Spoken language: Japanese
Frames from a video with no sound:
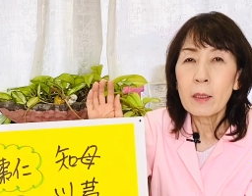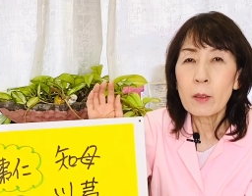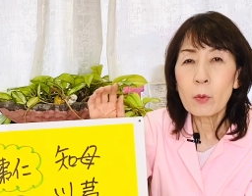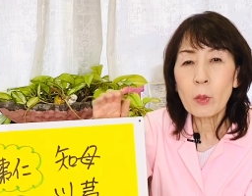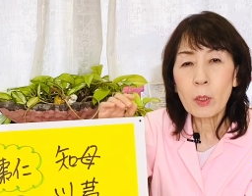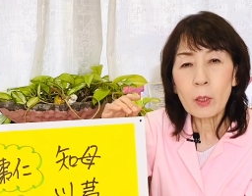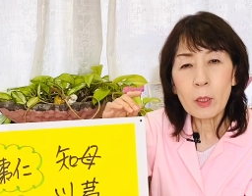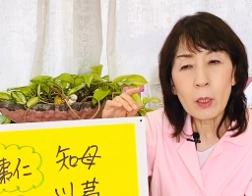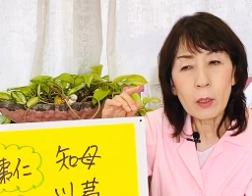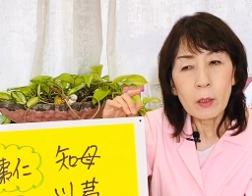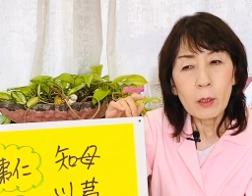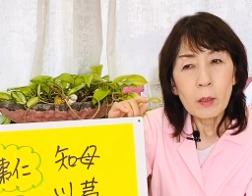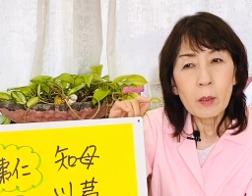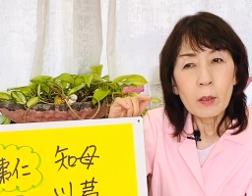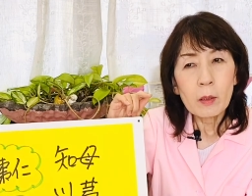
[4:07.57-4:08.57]
それがね
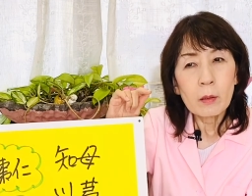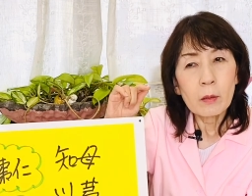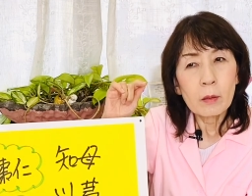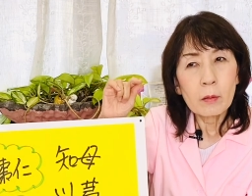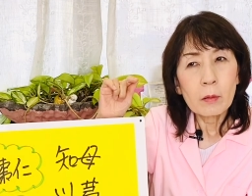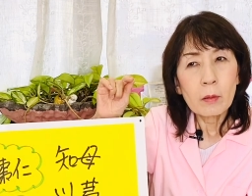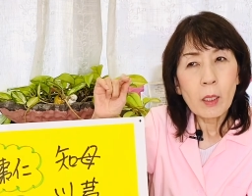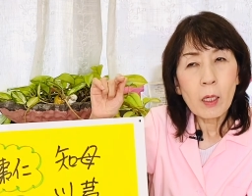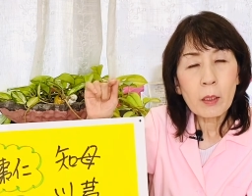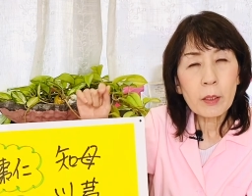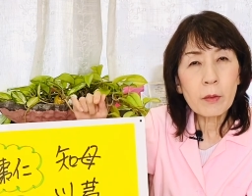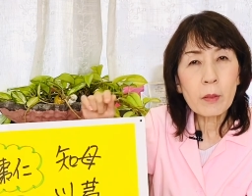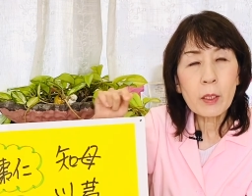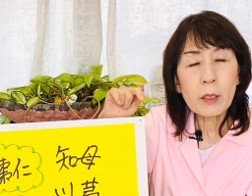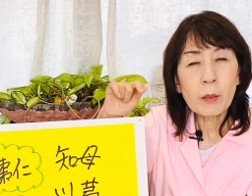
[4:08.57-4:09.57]
阪
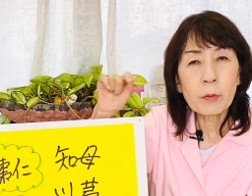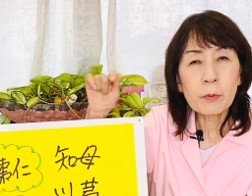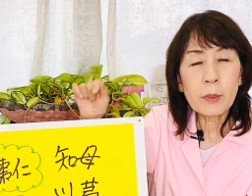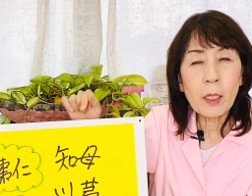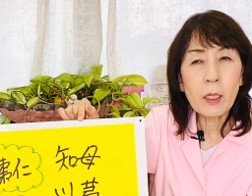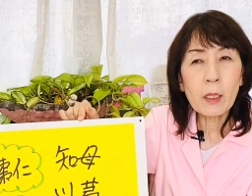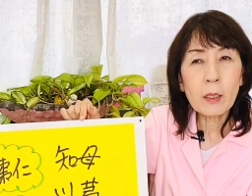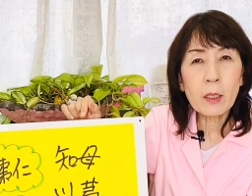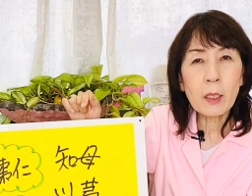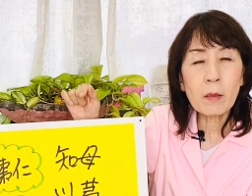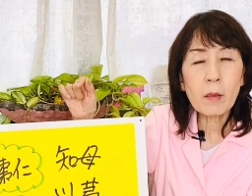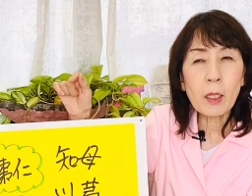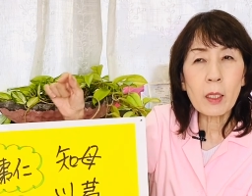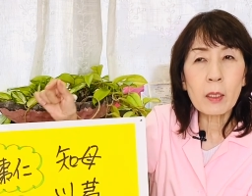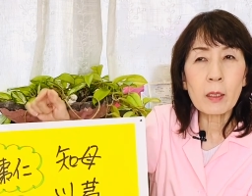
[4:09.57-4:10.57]
急電車2駅
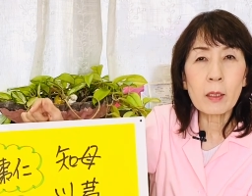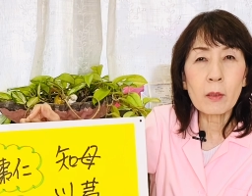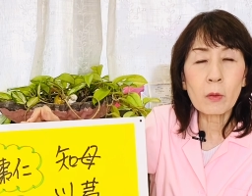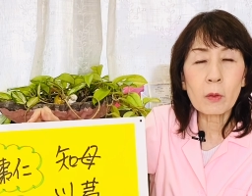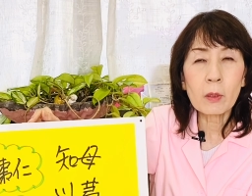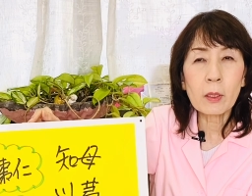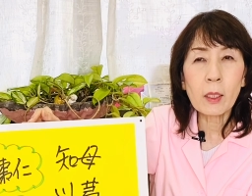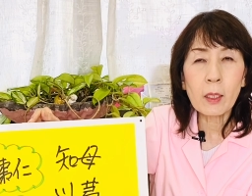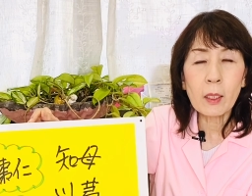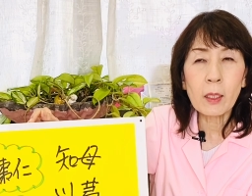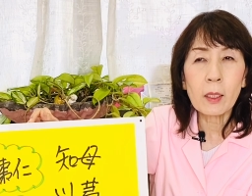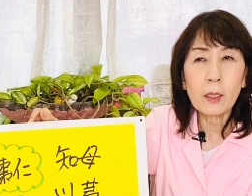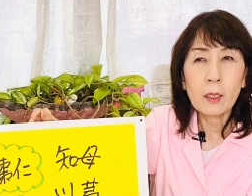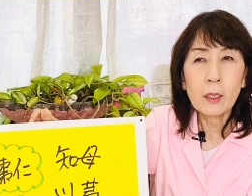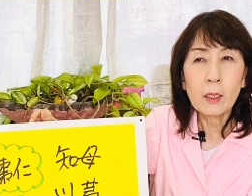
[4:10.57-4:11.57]
ぐらい乗った
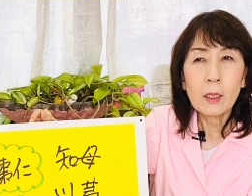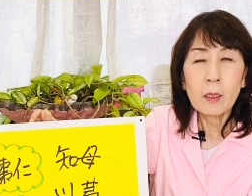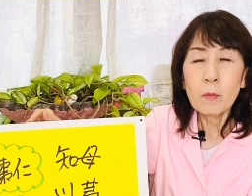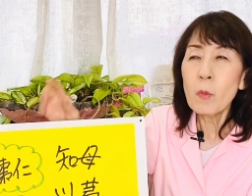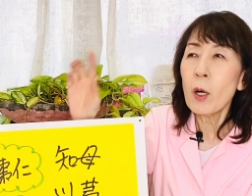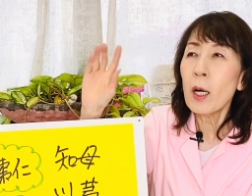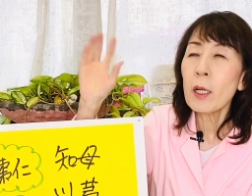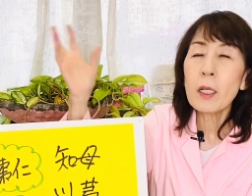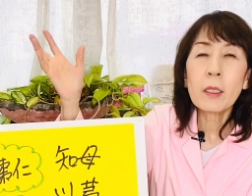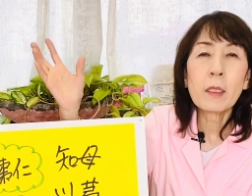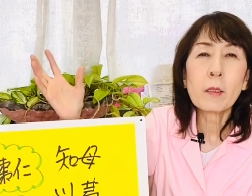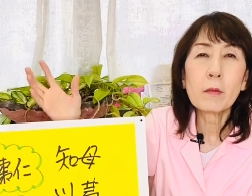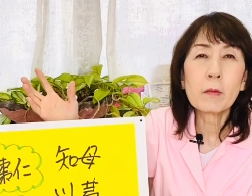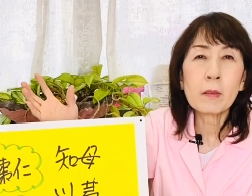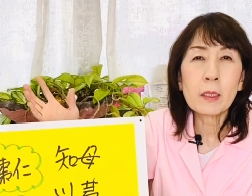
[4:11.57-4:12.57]
らもう晴れ
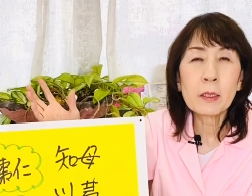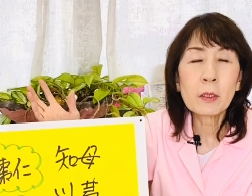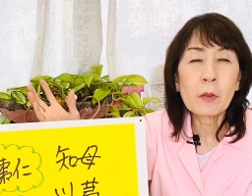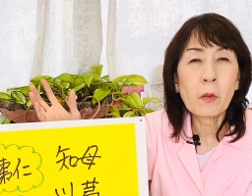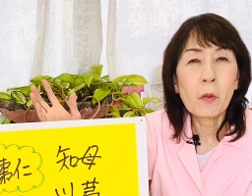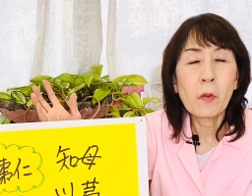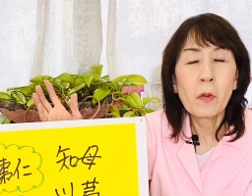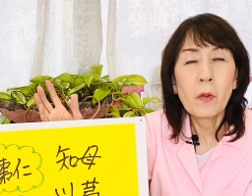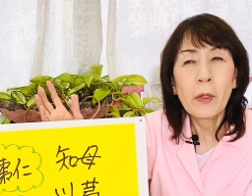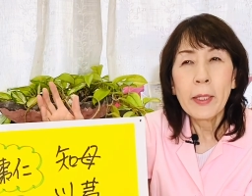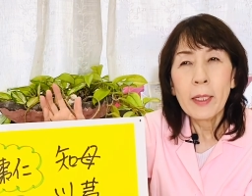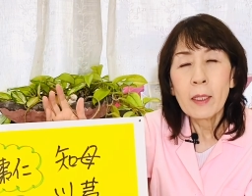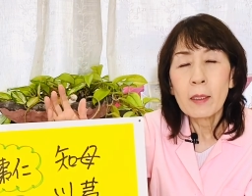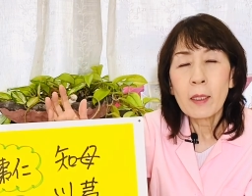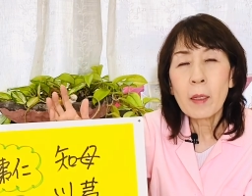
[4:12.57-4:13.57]
てるんですよ、
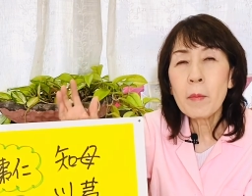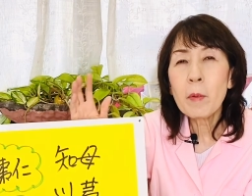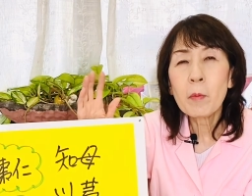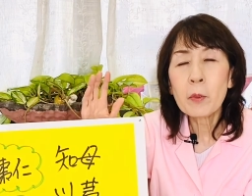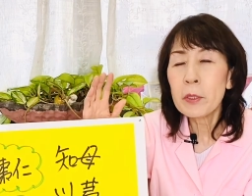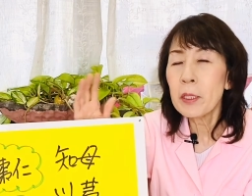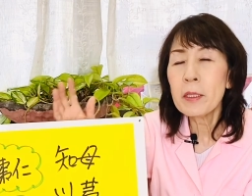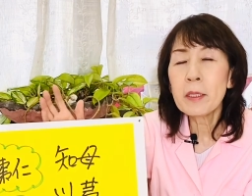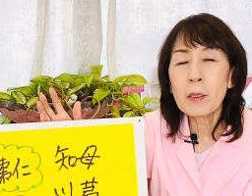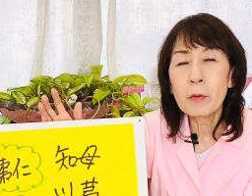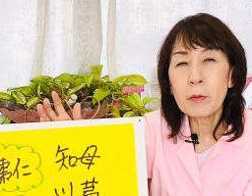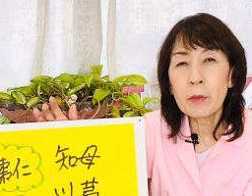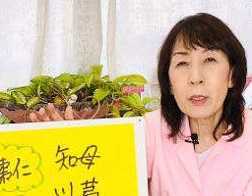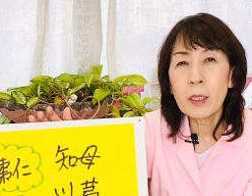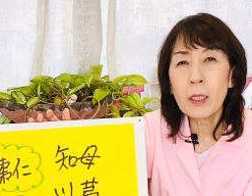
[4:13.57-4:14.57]
雨も全然
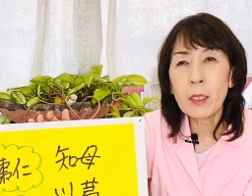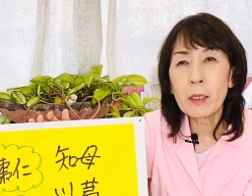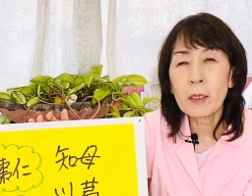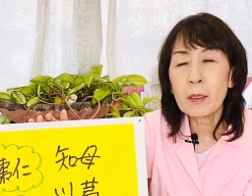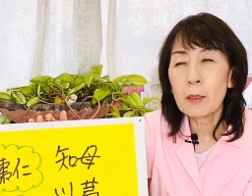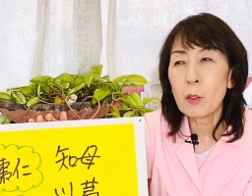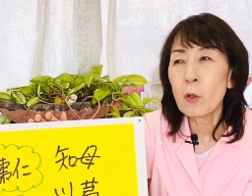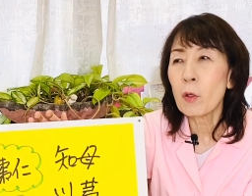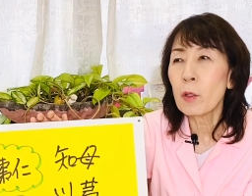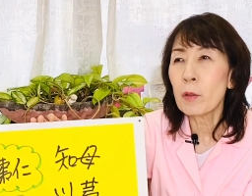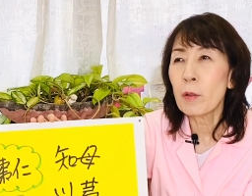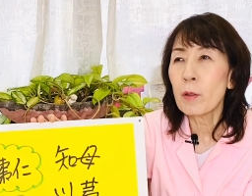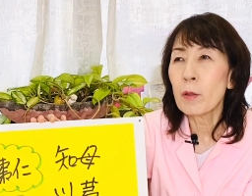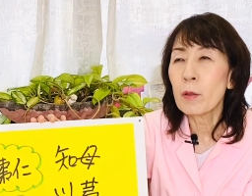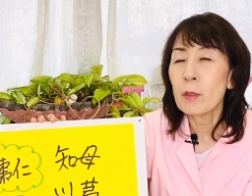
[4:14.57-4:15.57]
降ってない。だから
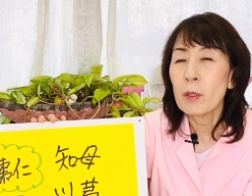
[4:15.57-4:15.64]
ね